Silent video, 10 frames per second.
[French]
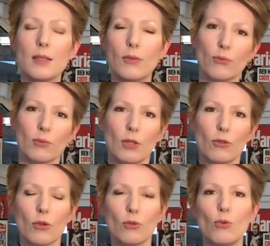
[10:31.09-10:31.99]

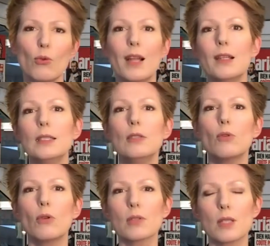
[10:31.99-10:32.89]
fondateur de la Ligue de
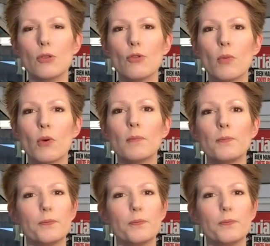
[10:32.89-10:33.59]
l'enseignement.